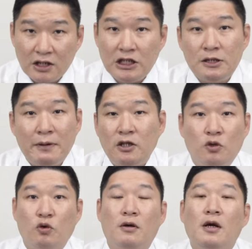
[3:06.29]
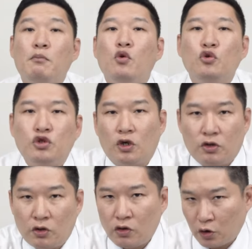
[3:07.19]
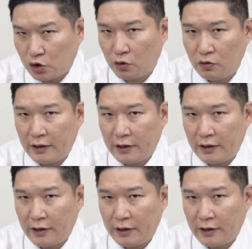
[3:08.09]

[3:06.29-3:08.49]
20몇년 동안 모르셨던 거죠.